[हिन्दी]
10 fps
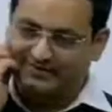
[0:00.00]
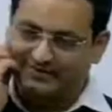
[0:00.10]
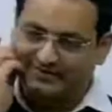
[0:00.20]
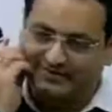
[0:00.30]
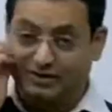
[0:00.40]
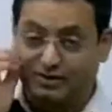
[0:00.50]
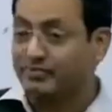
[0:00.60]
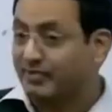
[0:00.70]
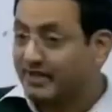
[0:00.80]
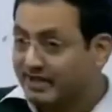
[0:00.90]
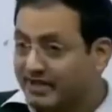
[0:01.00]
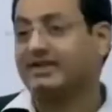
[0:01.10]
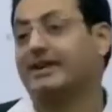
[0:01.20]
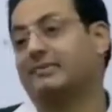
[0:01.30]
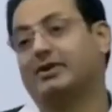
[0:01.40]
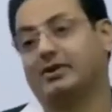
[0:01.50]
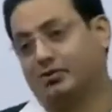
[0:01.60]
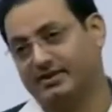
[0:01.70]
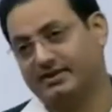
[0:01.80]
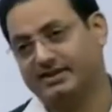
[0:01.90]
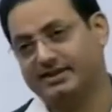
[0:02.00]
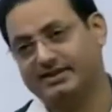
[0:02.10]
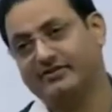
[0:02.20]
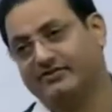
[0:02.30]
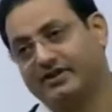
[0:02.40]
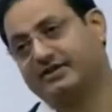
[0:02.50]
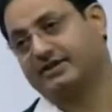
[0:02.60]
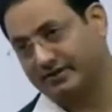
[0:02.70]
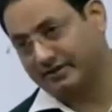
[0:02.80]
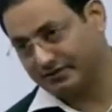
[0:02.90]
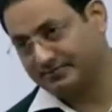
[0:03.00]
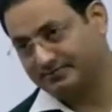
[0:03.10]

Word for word: जैसे जो पक्के धार्मिक लोग हैं ना जैसे किसी ने व्रत रखा हो